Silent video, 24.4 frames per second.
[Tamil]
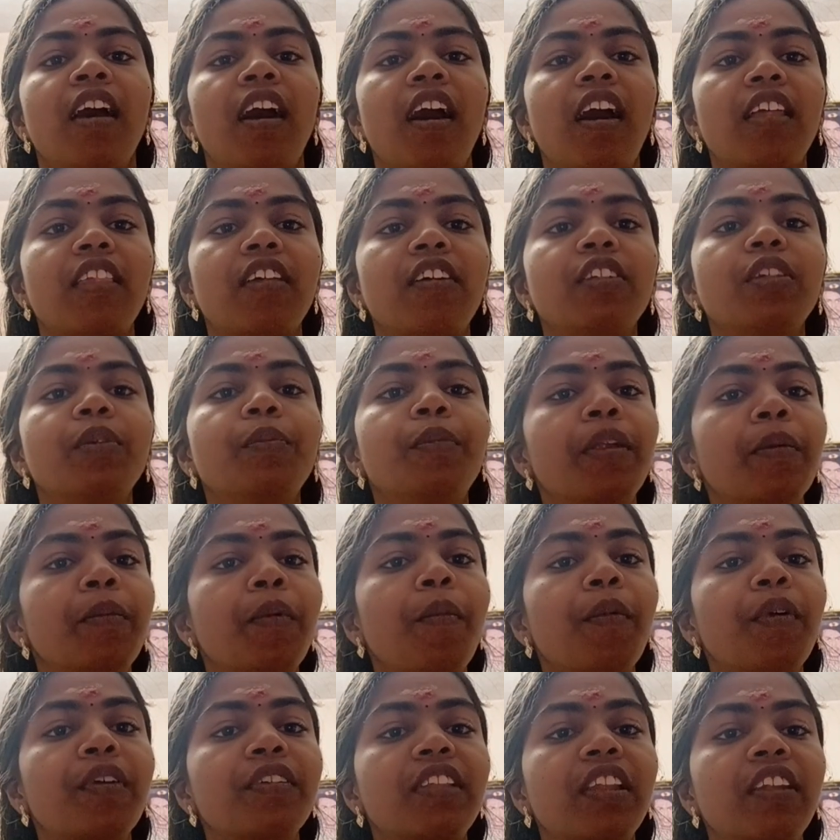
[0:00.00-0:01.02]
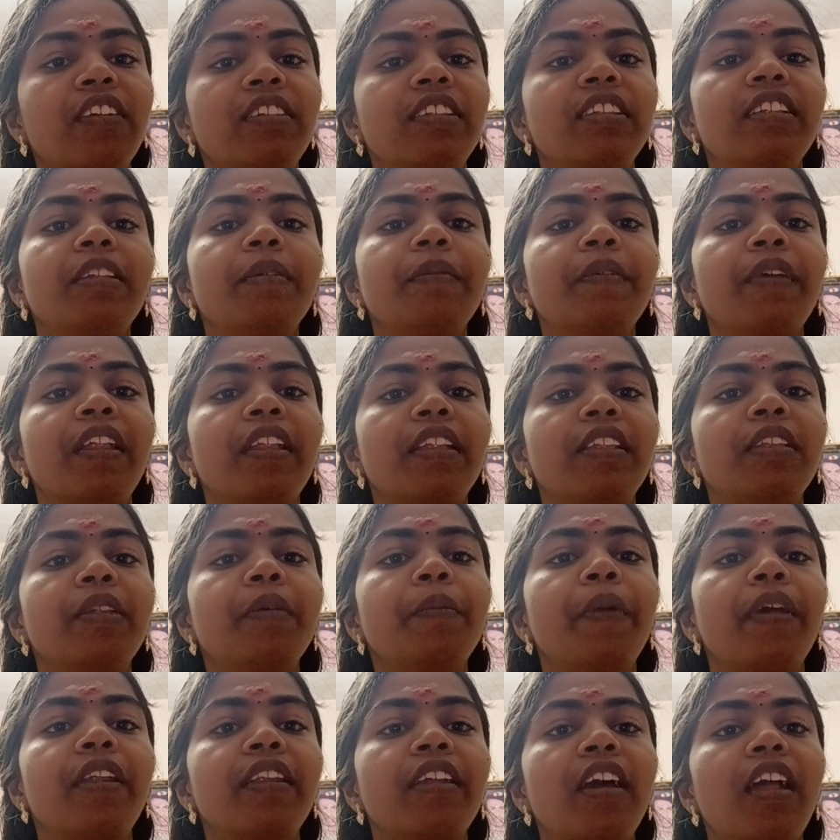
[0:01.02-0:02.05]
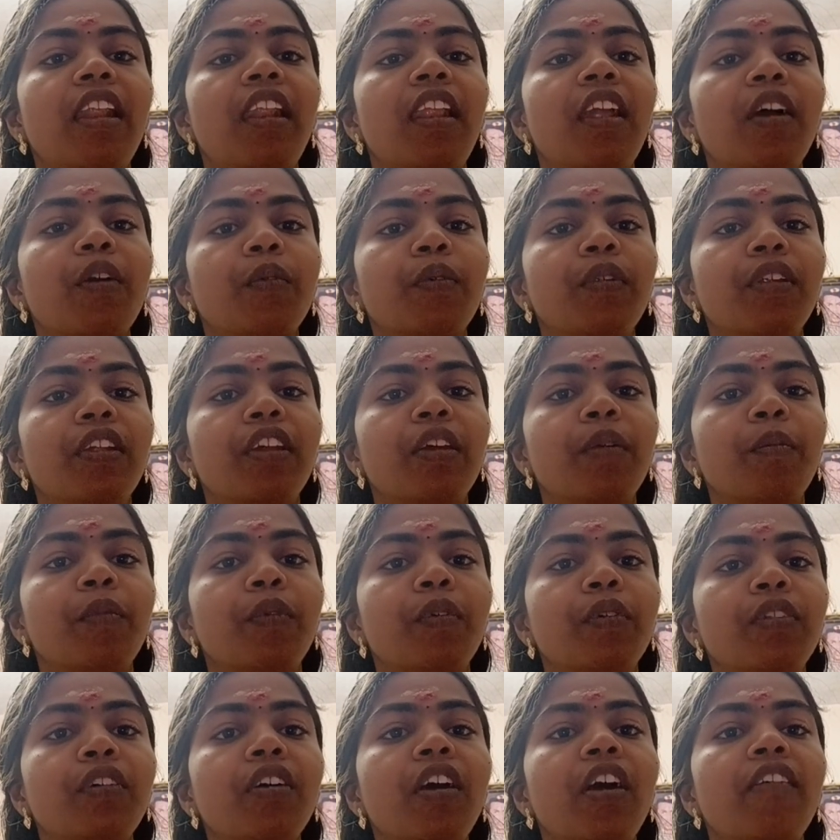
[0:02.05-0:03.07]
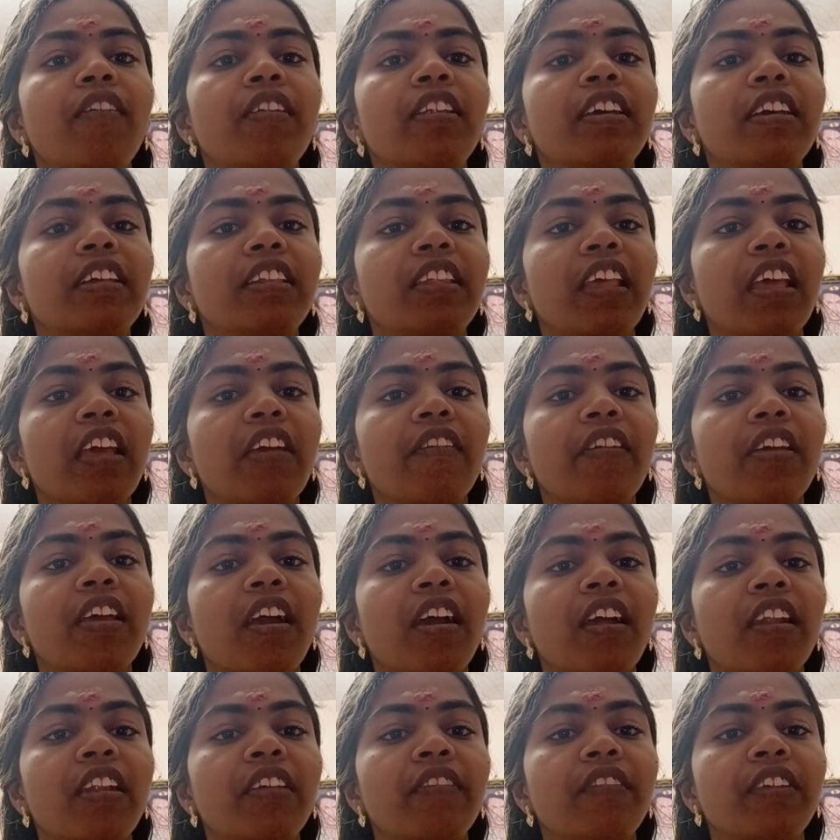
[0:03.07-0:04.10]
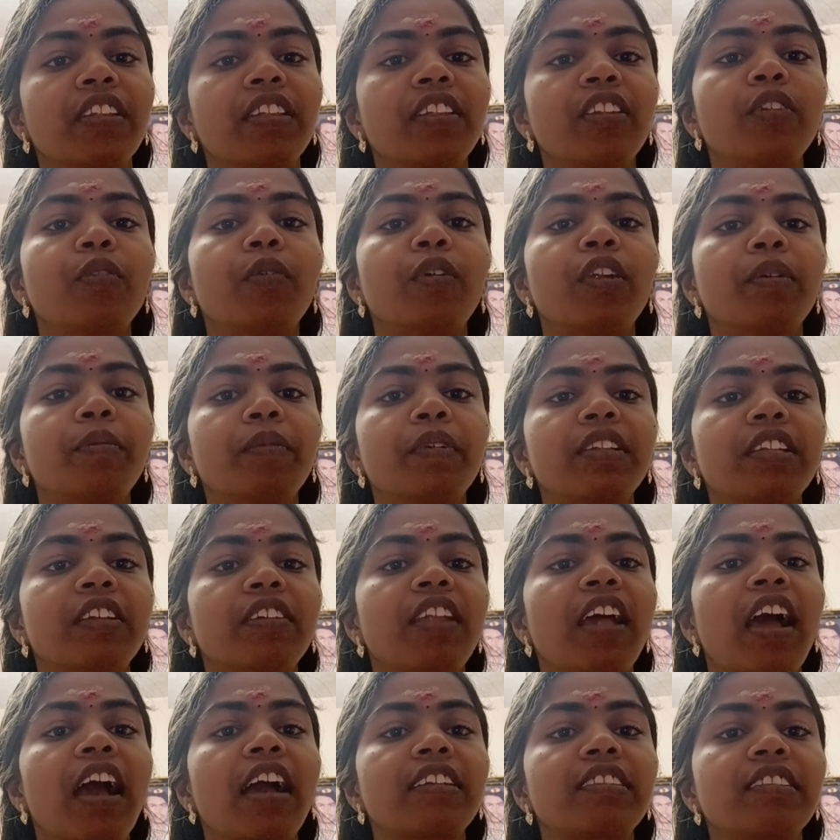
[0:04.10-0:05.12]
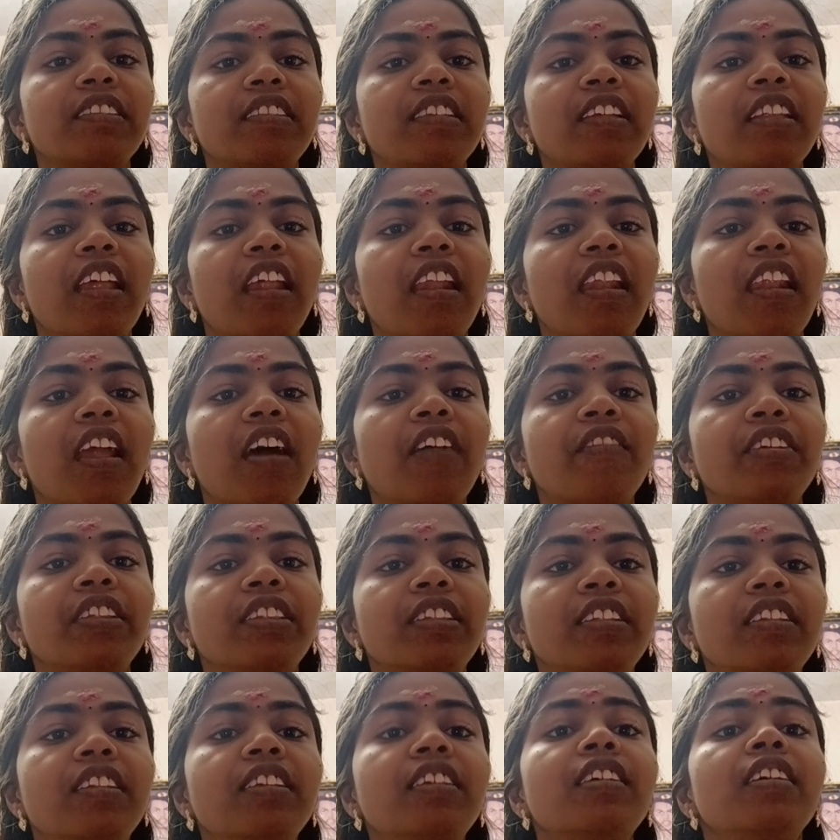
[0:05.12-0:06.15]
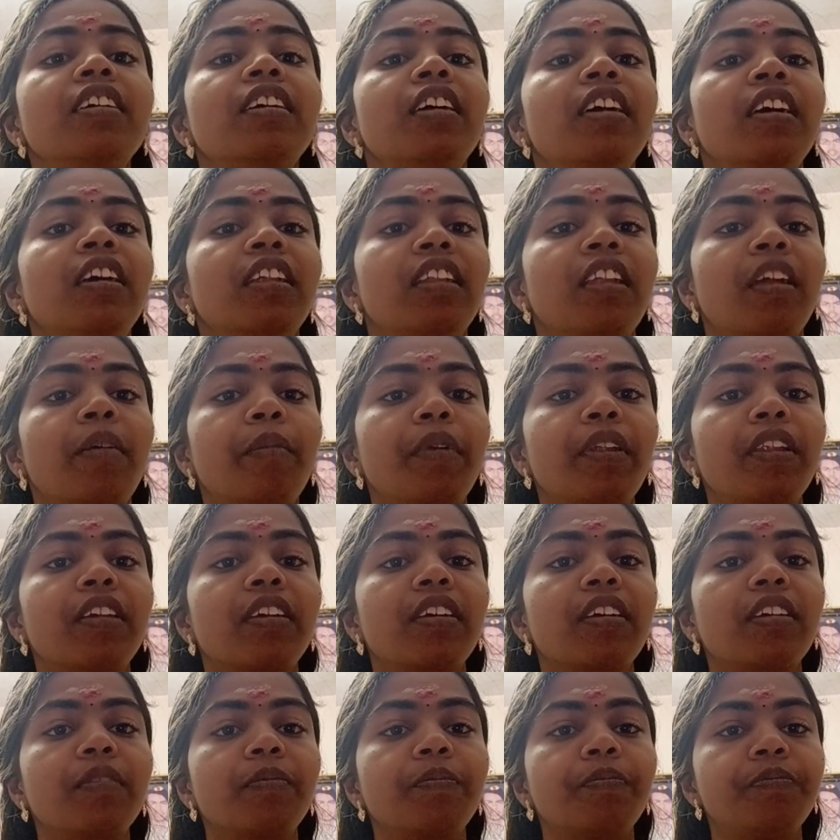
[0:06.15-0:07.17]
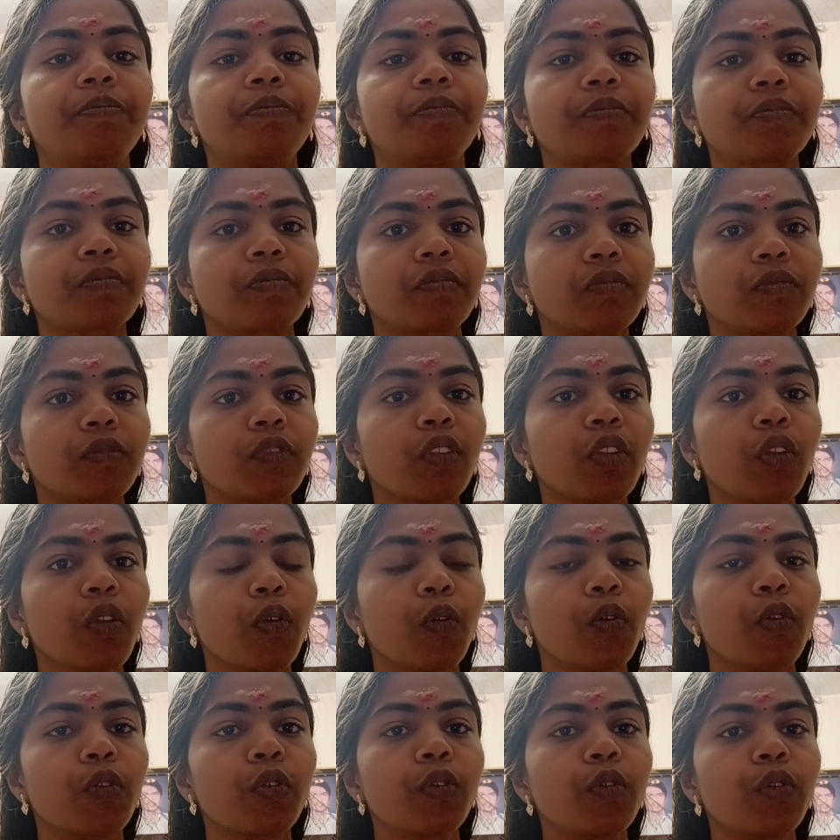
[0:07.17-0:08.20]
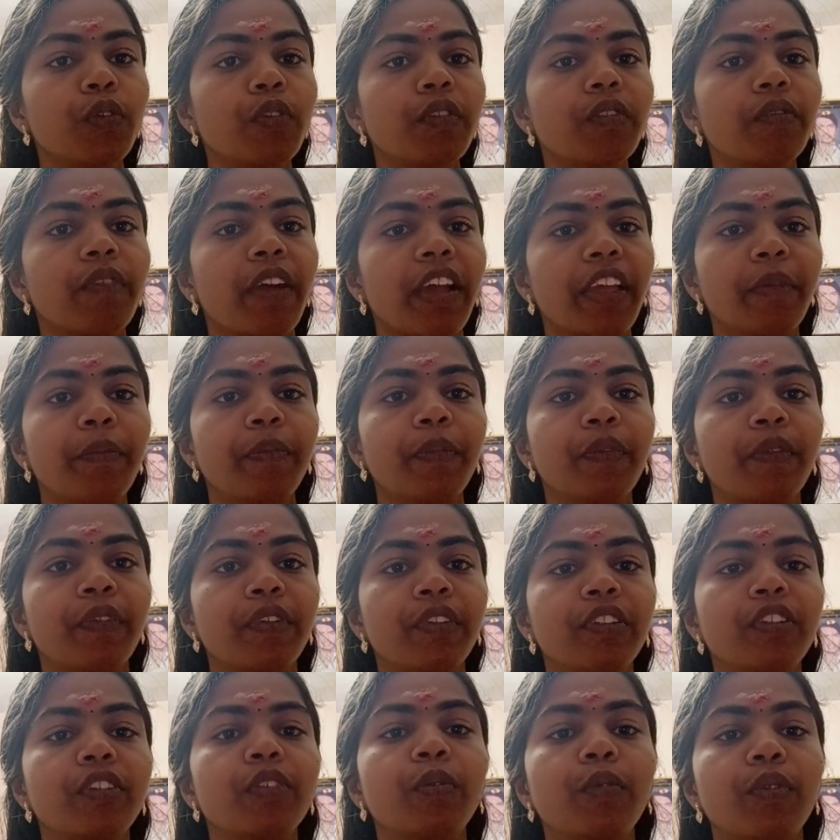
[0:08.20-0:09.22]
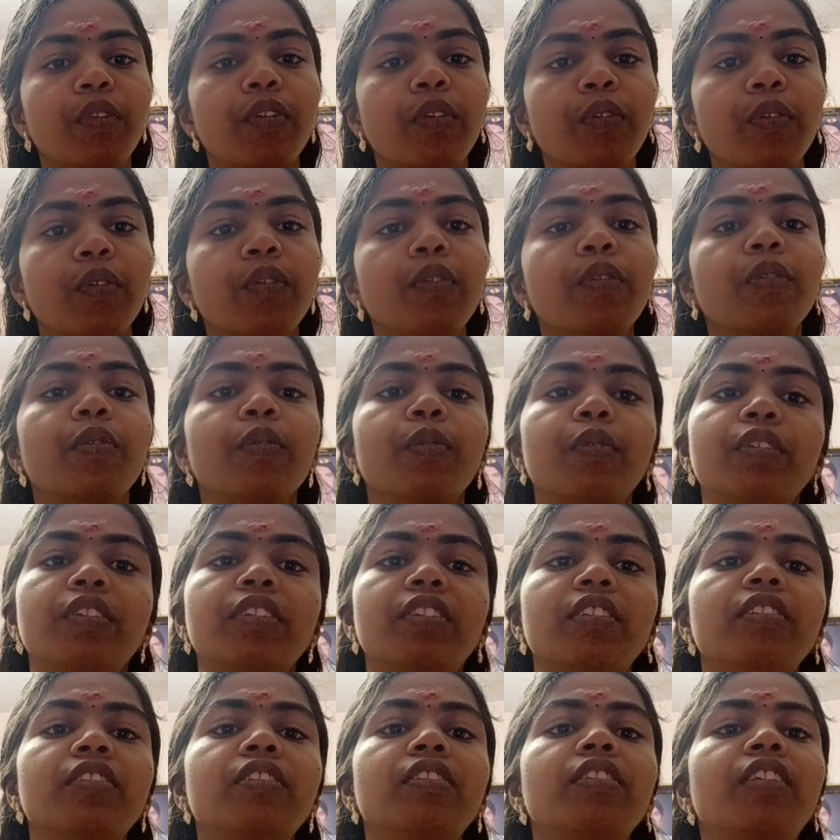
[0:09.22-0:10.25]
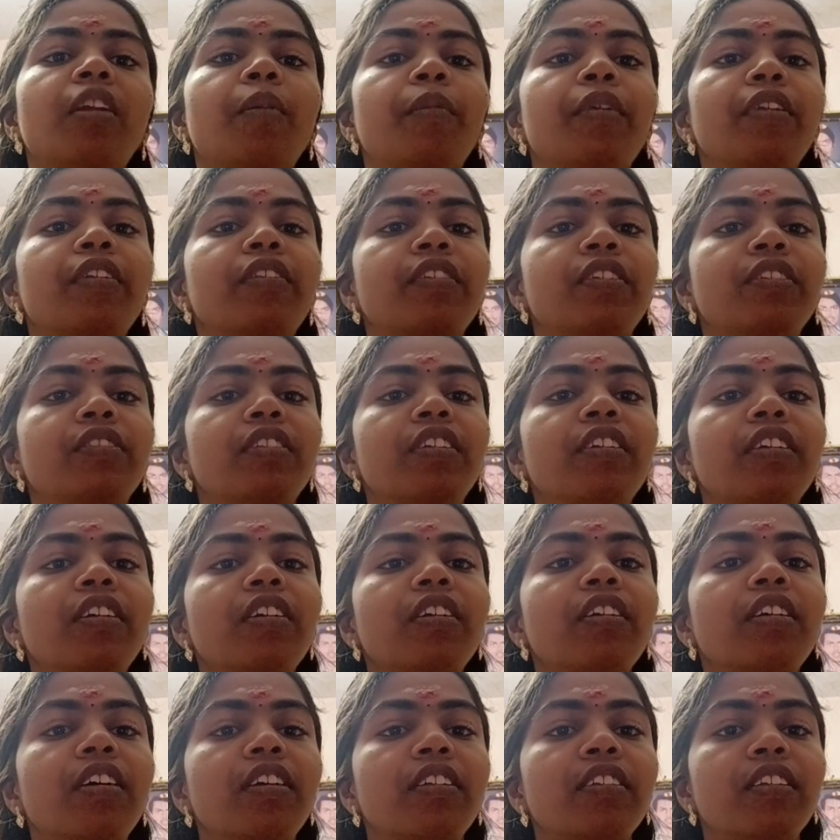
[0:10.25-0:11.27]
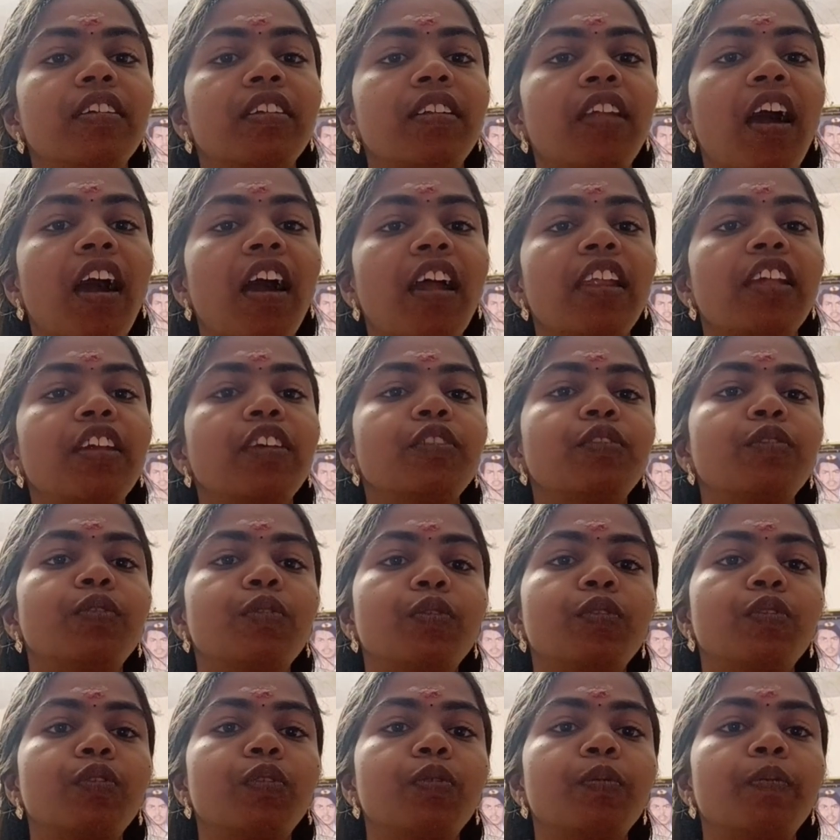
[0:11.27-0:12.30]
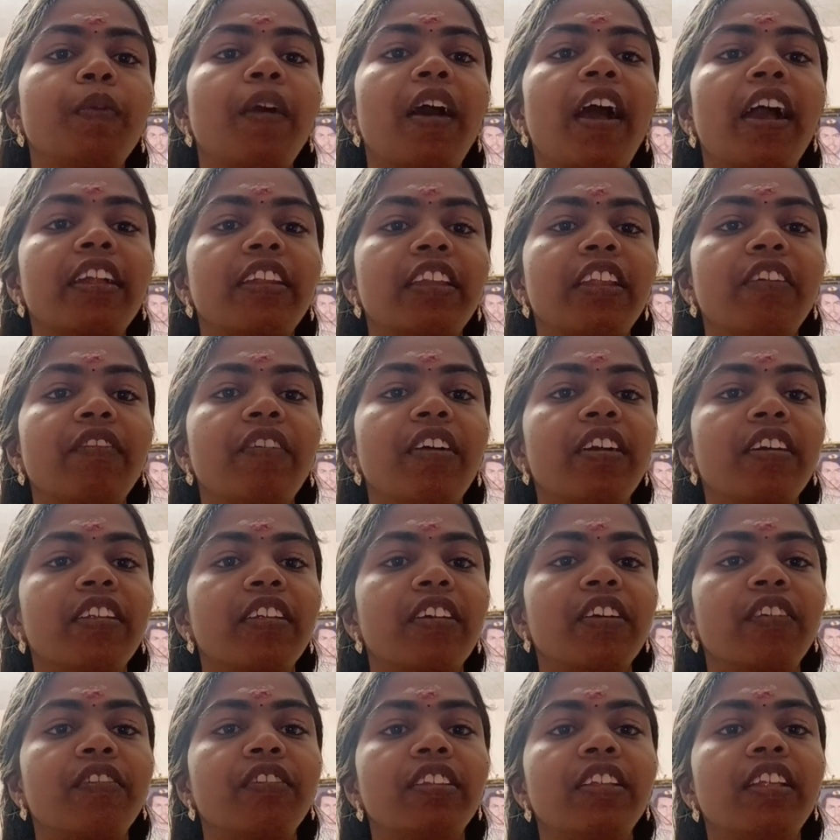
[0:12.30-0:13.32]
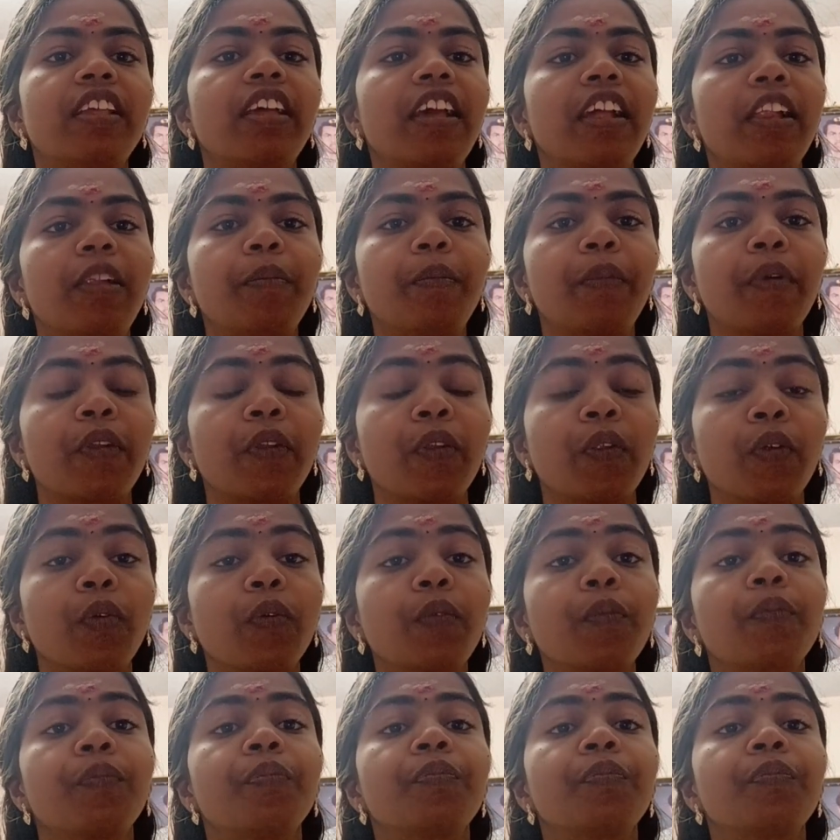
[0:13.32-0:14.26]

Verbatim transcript: அதாவது பிரம்ம முகூர்த்தில் வந்து வெந்து பெண்கள்லாம் குளிக்கும் போது அவங்களுக்கு தேவையான வந்து உடம்புக்கு தேவையான ஆக்சிஜன் எல்லாம் வந்து நம்மளுக்கு ஒரு குட் வைப் வந்து கொடுக்கும் கொடுத்து நம்மளுக்கு வந்து அந்த நாளே சுறுசுறுப்பாக ஆக்டிவாக இருக்க வந்து ஹெல்ப் பண்ணும்